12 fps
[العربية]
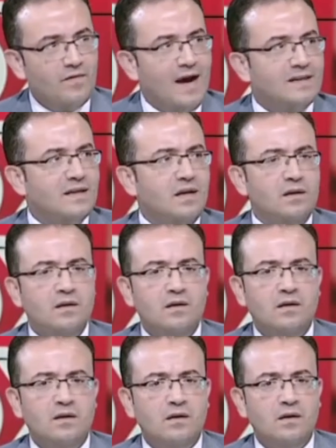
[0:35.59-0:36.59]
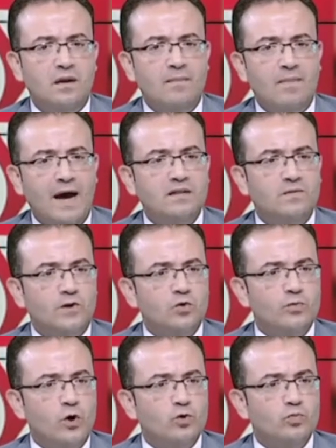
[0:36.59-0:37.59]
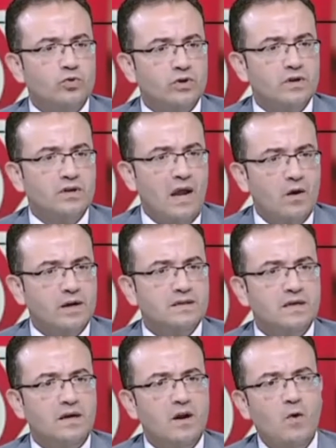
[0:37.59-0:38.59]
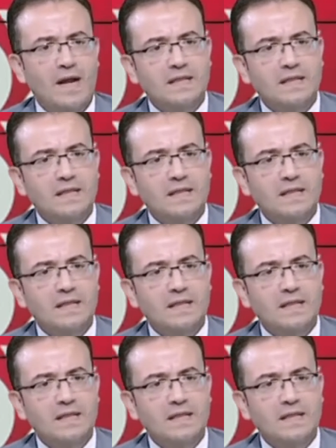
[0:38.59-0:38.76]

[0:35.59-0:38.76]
فعاده آه، لما حد برضه بياخد مضادات حيويه كتير لو